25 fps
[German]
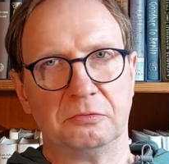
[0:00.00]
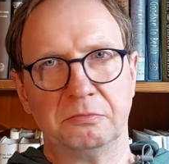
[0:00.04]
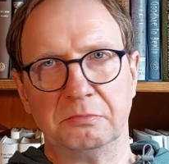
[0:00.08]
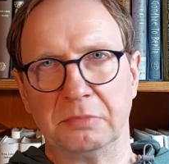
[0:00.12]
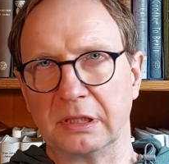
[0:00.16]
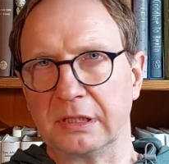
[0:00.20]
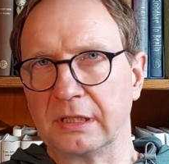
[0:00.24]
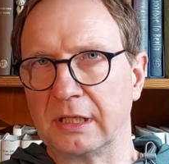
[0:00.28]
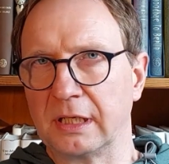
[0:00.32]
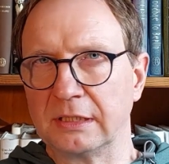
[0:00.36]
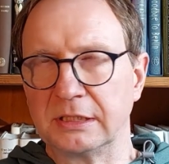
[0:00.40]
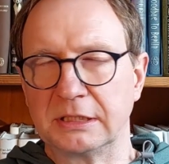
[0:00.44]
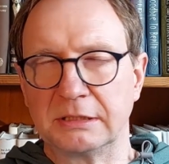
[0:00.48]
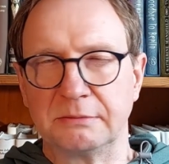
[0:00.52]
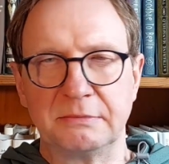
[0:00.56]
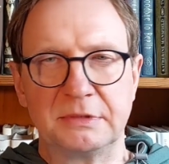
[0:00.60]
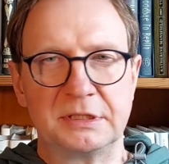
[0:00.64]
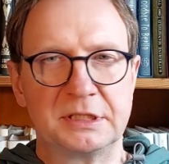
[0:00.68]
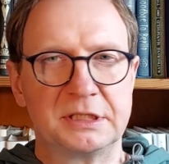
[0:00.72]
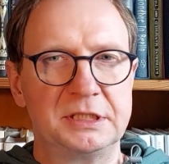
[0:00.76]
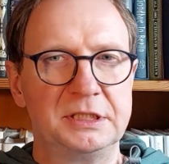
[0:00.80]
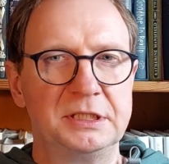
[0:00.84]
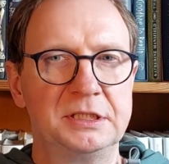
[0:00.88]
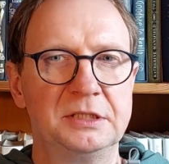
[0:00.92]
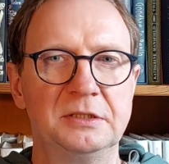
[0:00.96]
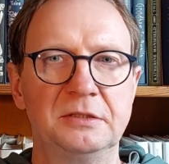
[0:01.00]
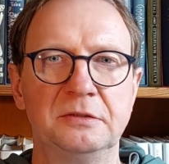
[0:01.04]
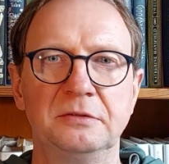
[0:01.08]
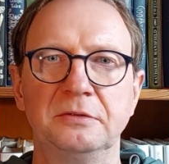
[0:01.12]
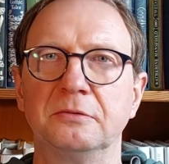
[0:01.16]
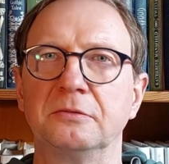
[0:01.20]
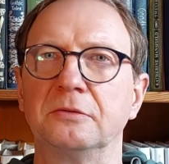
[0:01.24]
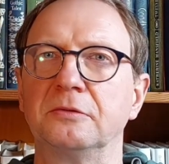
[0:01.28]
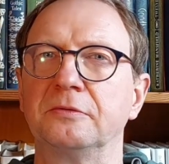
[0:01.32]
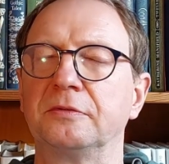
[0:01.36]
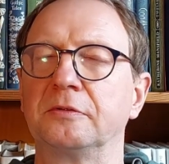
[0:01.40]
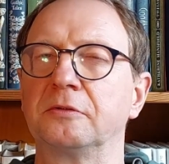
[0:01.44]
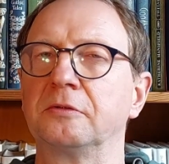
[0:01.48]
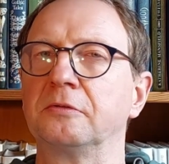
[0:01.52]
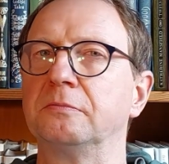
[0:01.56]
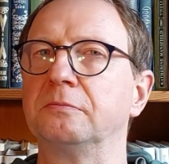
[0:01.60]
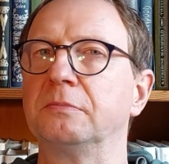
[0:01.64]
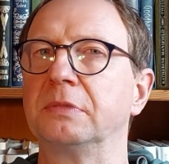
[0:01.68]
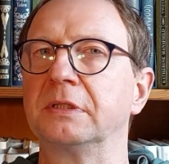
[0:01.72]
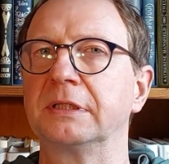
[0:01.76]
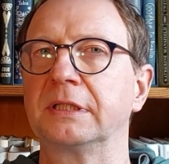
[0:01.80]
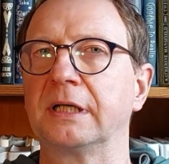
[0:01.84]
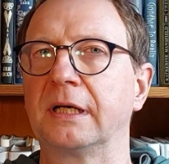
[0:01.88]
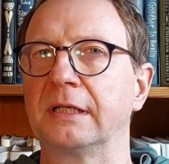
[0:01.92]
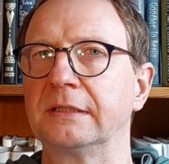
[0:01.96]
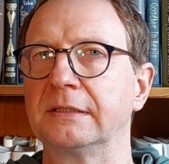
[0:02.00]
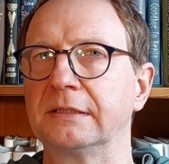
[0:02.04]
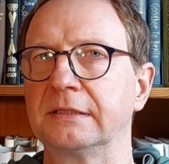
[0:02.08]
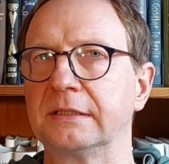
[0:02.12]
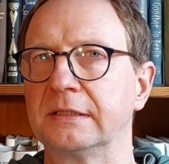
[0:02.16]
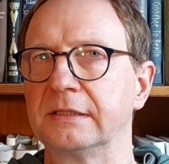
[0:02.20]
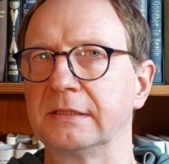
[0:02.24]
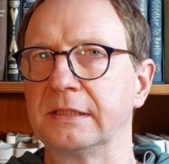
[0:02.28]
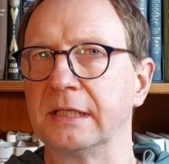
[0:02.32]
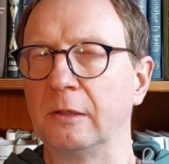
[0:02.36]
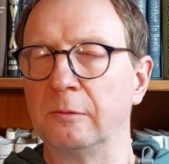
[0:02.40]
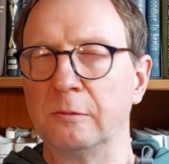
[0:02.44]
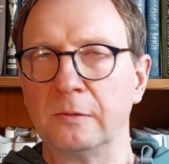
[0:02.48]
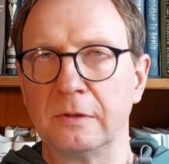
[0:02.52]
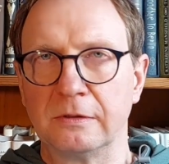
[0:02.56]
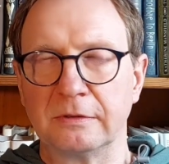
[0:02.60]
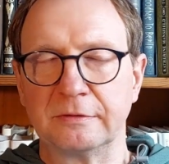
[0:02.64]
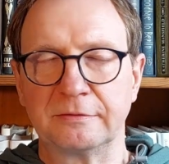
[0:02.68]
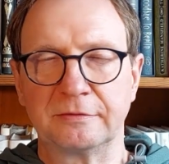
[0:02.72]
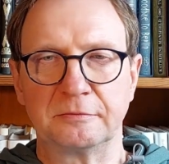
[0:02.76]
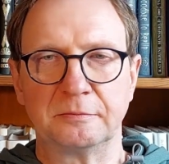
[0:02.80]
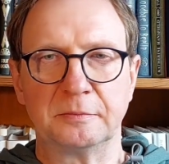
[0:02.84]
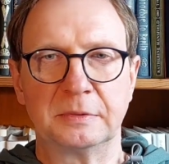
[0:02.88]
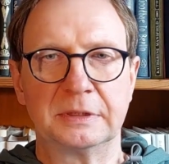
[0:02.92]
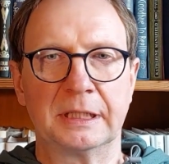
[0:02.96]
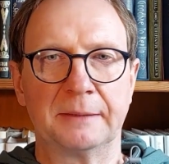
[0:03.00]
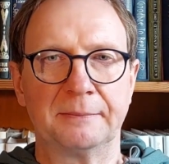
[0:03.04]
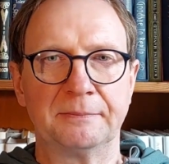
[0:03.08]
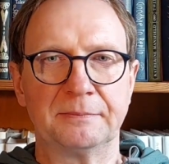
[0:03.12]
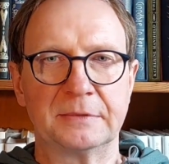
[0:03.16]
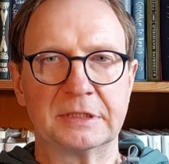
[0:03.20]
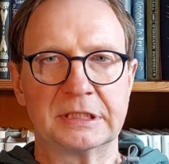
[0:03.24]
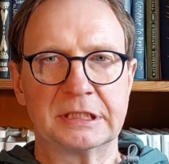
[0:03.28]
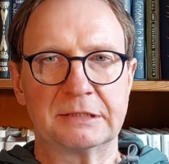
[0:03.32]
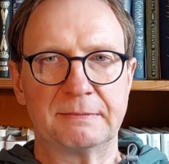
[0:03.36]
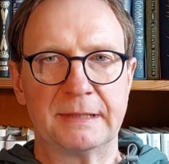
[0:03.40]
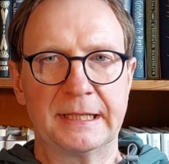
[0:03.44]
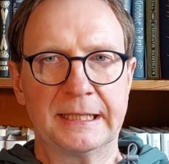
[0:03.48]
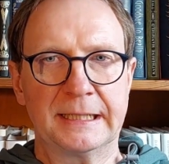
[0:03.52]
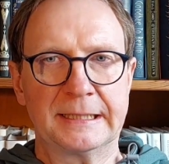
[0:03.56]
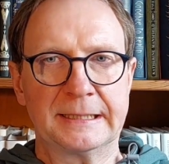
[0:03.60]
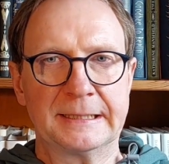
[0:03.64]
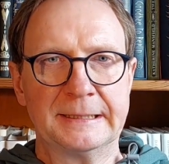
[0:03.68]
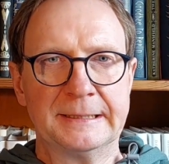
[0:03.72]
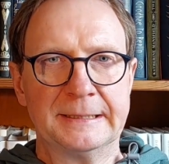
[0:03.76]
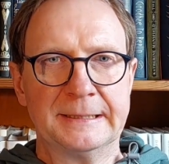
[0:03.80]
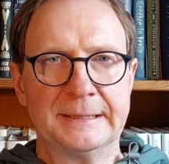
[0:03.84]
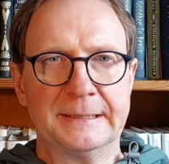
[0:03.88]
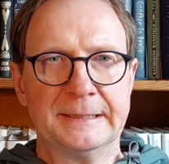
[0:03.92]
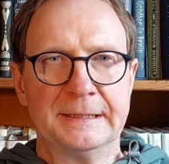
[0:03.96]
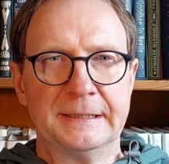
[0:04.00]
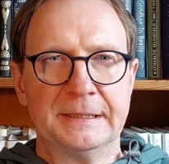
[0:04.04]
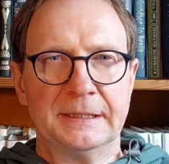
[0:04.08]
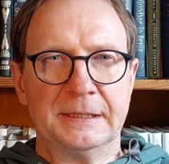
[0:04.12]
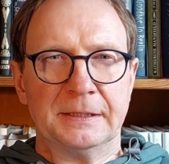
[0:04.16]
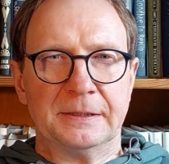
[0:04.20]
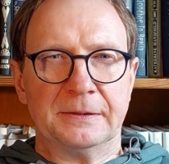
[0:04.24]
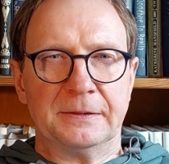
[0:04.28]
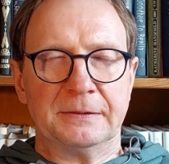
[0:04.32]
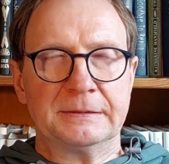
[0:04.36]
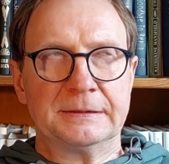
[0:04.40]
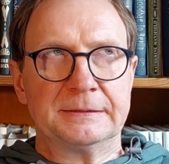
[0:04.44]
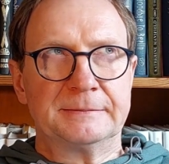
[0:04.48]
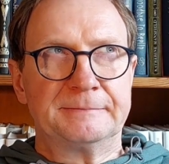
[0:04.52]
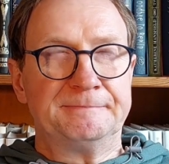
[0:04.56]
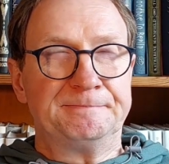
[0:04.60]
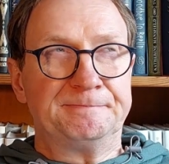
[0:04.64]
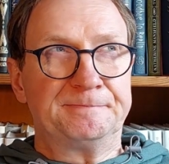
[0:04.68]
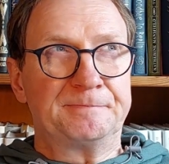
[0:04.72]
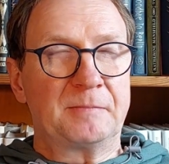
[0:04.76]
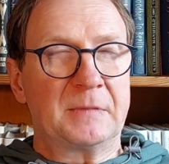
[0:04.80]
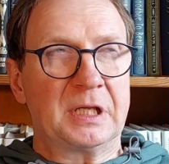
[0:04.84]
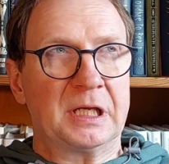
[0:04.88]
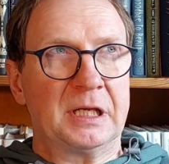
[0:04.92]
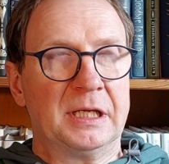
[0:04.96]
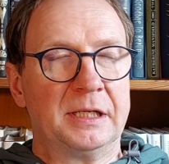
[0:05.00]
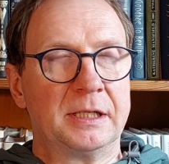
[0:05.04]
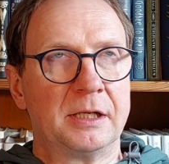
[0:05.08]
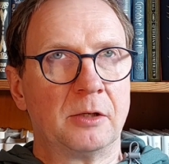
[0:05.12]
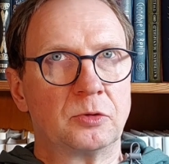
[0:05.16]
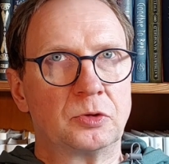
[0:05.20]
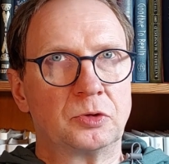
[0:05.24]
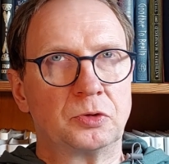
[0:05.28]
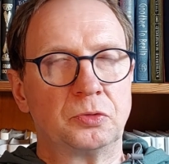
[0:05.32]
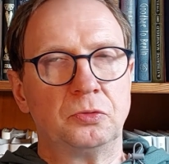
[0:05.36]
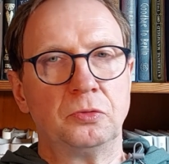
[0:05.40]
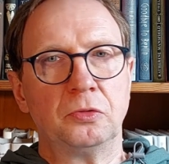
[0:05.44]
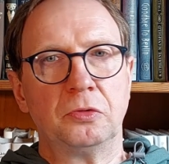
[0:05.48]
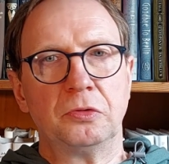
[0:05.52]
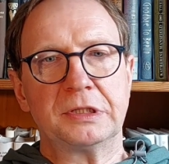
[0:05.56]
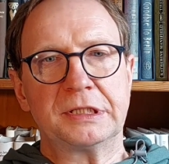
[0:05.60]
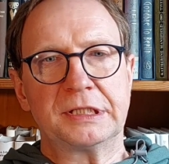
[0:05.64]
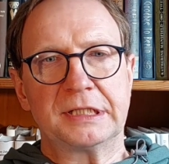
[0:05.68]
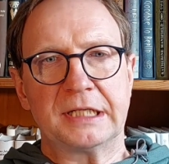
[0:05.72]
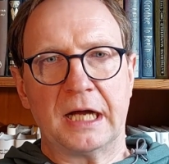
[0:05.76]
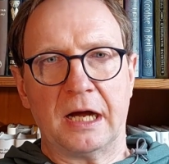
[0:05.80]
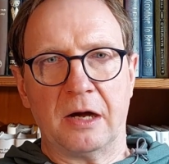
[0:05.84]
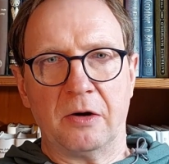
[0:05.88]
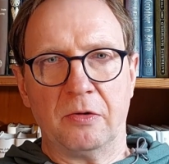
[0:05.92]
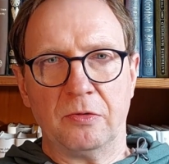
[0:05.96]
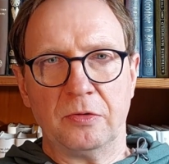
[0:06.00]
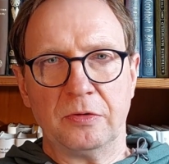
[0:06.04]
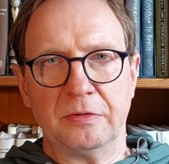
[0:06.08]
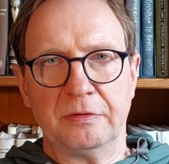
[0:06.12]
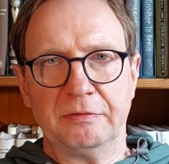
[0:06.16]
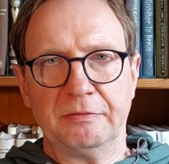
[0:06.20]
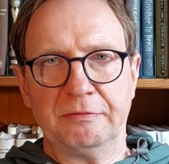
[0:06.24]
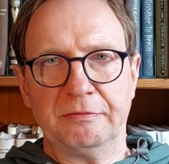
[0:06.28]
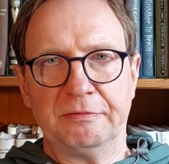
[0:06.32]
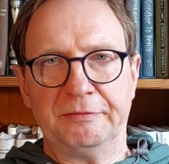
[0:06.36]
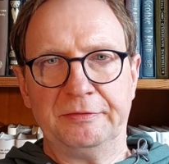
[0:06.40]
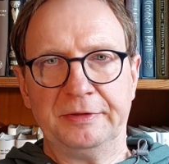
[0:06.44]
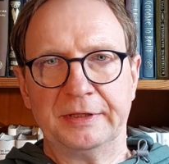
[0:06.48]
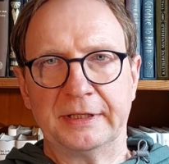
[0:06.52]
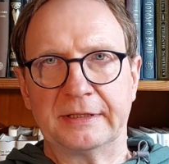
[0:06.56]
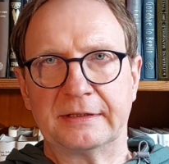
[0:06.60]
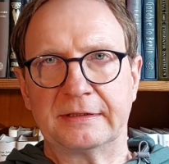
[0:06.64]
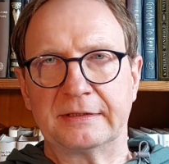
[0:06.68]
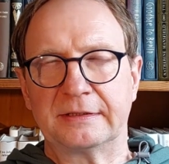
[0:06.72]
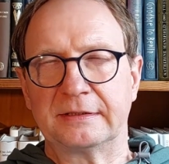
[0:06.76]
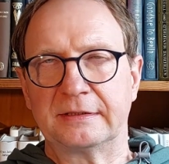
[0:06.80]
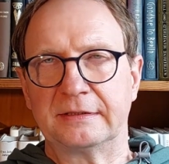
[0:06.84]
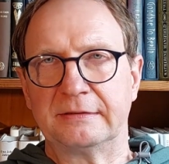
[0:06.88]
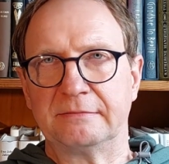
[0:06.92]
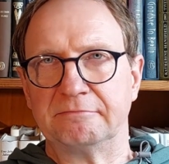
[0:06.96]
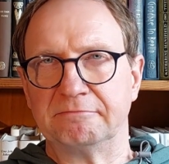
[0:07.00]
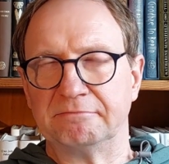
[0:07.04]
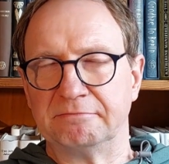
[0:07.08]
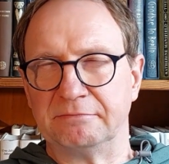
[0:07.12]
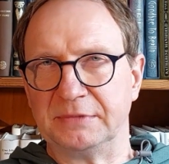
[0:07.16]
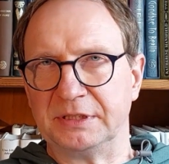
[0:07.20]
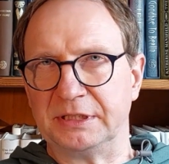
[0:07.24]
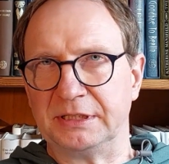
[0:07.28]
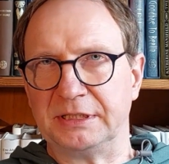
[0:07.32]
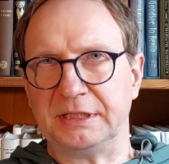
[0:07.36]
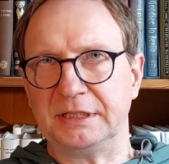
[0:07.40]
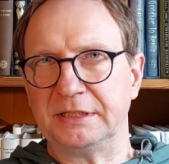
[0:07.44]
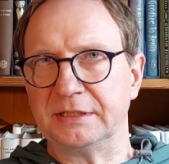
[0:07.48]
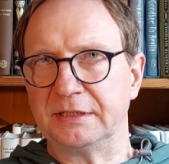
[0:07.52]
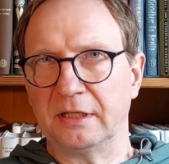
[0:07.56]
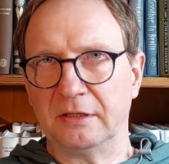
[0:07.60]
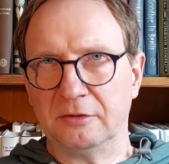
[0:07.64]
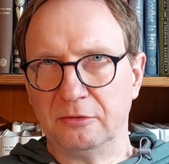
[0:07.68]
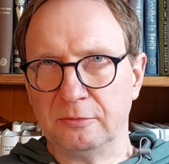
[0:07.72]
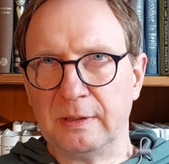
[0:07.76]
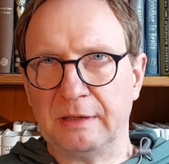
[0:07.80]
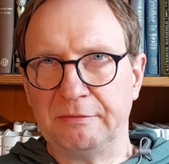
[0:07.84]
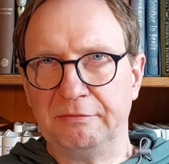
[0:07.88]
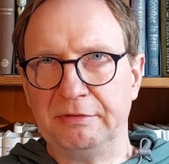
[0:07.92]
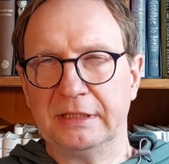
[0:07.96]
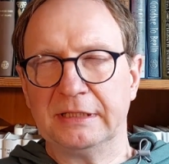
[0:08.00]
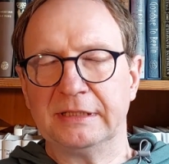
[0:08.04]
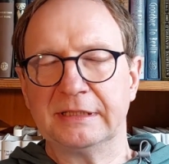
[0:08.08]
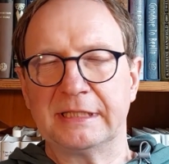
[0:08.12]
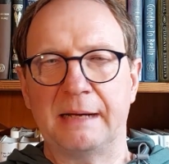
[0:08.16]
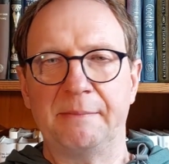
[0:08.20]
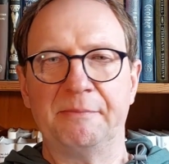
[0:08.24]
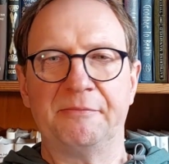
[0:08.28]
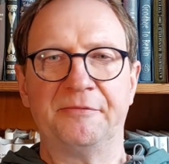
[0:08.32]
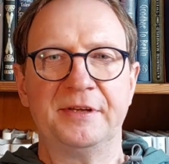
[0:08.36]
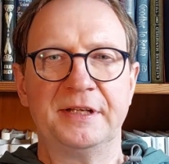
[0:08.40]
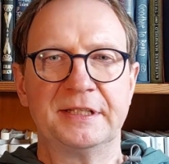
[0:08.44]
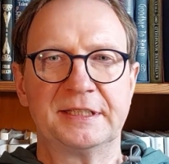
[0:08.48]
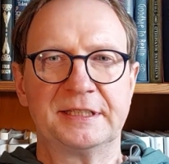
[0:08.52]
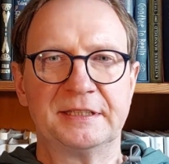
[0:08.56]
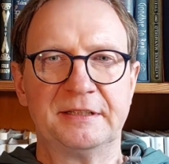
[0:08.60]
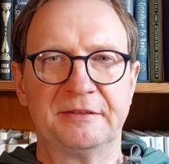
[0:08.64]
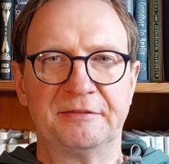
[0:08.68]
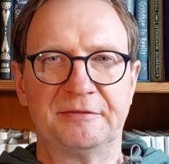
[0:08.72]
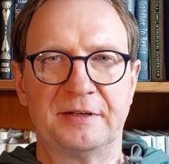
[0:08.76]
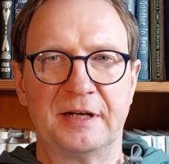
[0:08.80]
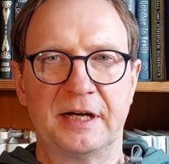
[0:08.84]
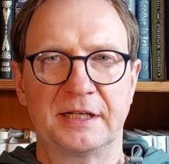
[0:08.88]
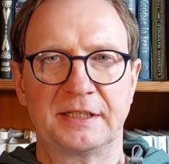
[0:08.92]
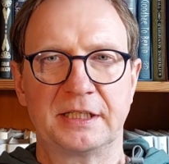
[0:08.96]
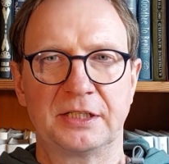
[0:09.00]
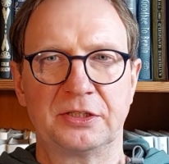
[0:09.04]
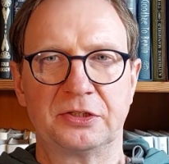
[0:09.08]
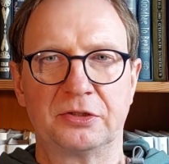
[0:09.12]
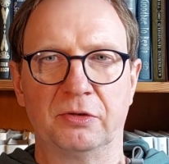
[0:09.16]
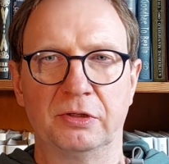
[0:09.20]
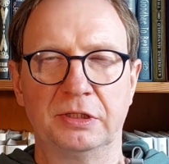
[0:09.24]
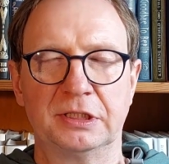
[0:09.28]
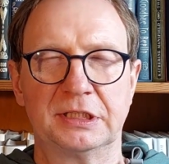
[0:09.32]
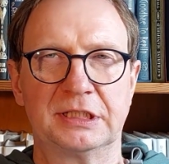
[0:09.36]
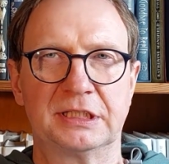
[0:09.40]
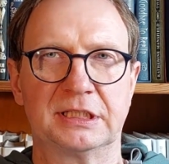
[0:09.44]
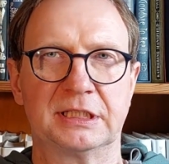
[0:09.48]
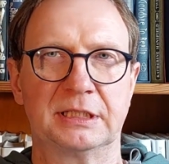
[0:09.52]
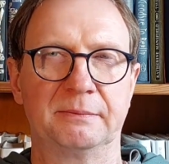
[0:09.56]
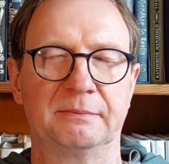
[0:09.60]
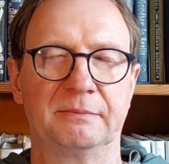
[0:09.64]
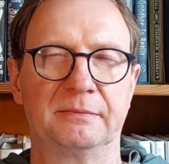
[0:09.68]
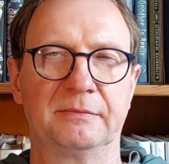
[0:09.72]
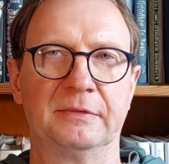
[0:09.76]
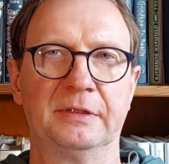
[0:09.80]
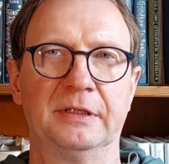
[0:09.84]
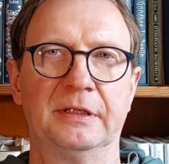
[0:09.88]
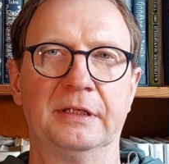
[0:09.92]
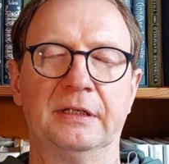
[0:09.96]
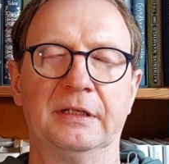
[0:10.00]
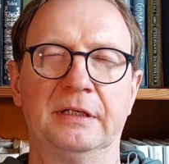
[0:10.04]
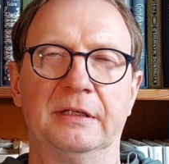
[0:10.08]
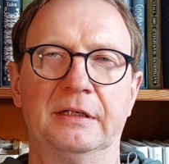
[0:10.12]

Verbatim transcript: unbekanntem Ziel, von unbekannter Dauer und von unbekanntem Zweck. Und in Auturus Augen wirkt dieser überwiegend abwesende Vater trotzdem